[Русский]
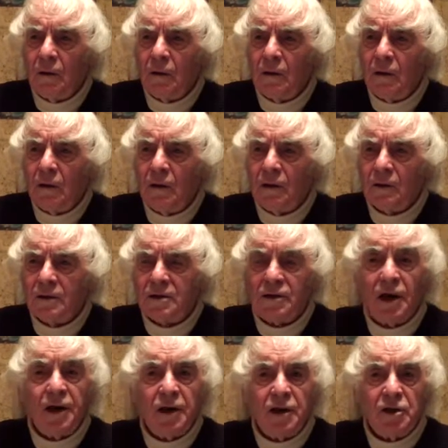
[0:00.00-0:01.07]
а,
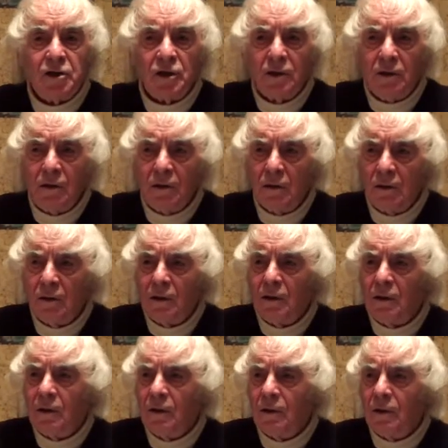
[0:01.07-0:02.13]
старейшин,
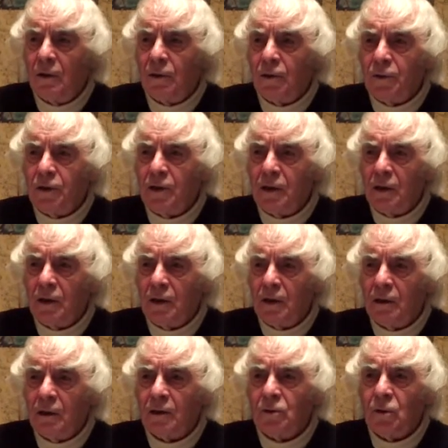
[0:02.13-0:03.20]

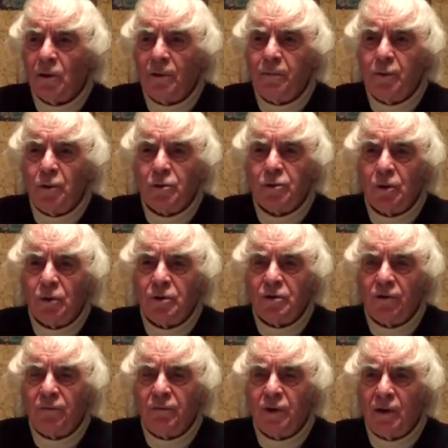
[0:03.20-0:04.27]
людей, которые
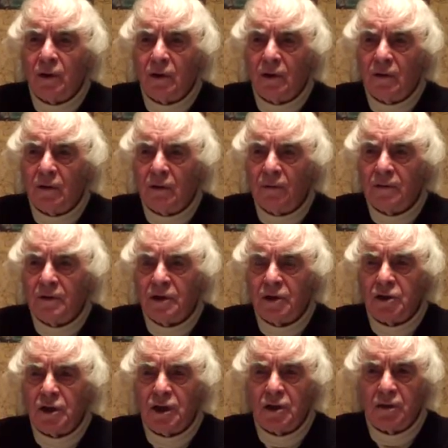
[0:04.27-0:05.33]
пользуются в мире
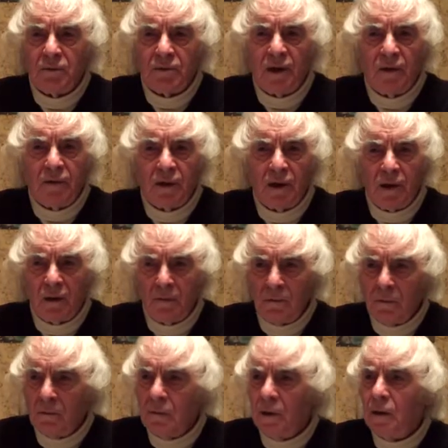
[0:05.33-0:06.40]
высочайшим
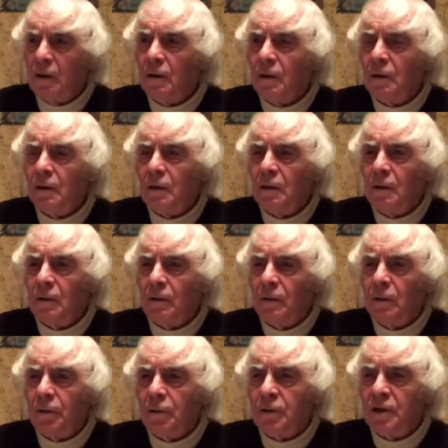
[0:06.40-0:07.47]
доверием,
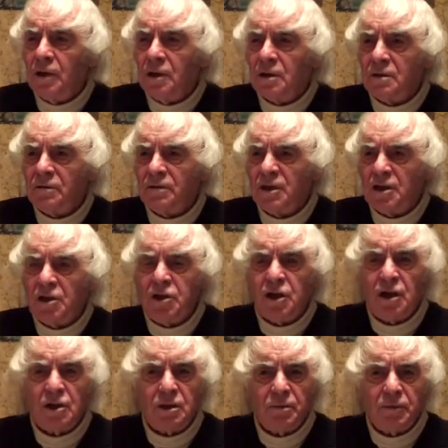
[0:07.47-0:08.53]
людей с
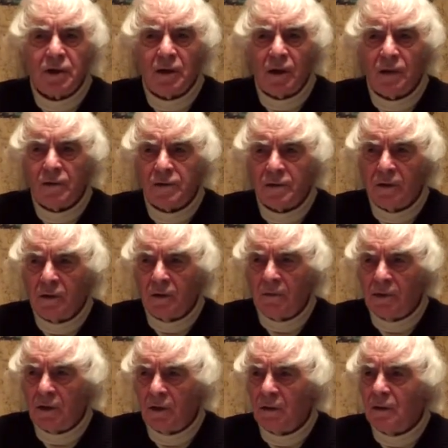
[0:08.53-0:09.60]
высочайшими
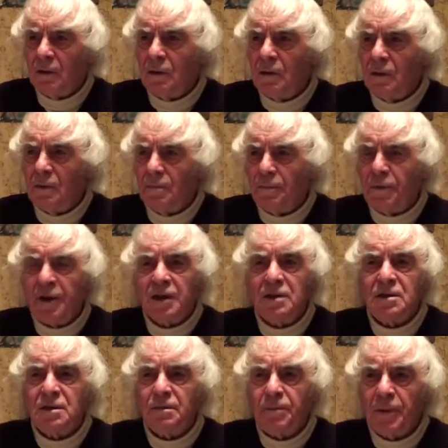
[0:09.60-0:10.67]
нравственными
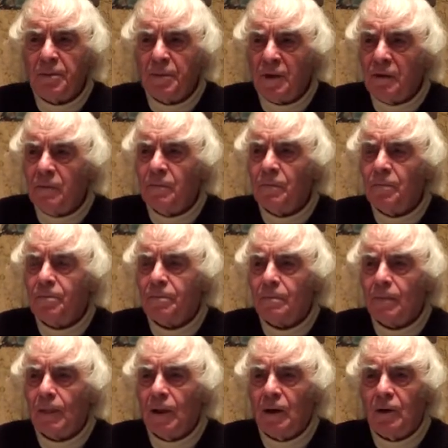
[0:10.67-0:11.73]
принципами,
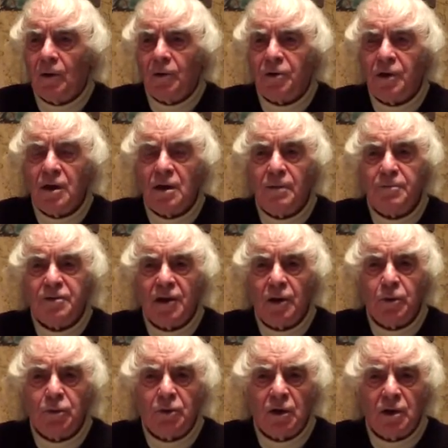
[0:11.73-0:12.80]
людей
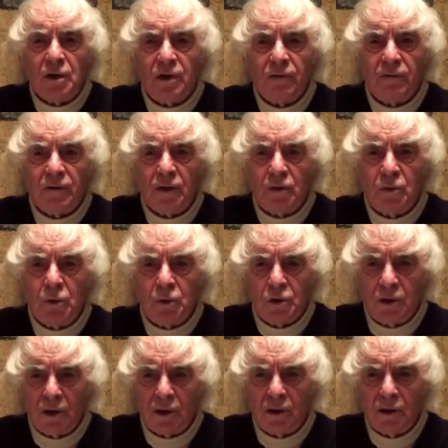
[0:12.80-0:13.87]
абсолютно
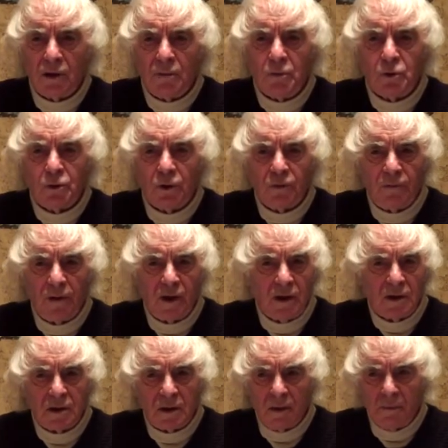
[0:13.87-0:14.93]
неравнодушных к тому, что
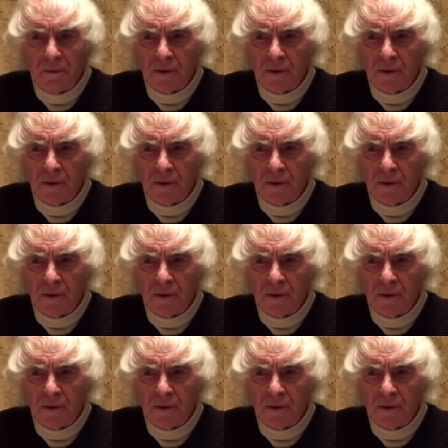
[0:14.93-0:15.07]
творится на